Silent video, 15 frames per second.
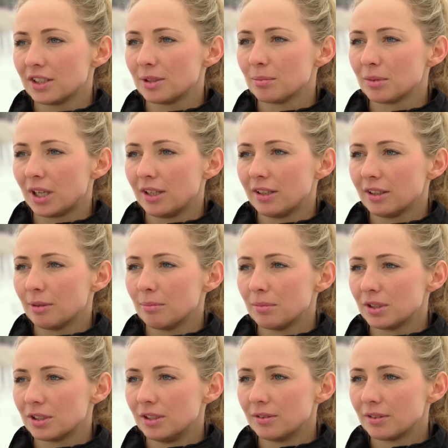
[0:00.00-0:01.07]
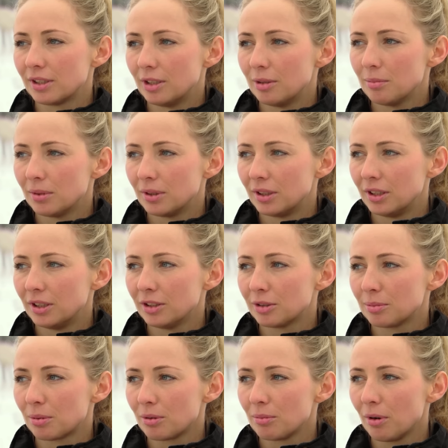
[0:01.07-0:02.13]
się tym talentem myśliwskim i
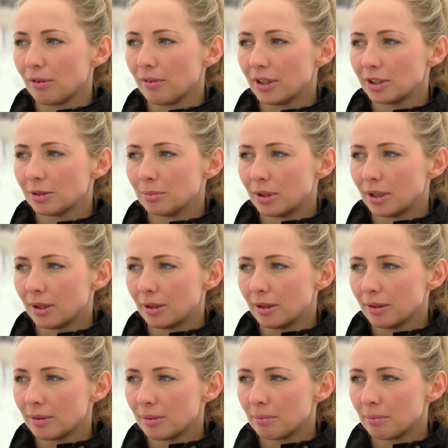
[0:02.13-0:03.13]
spróbować mnie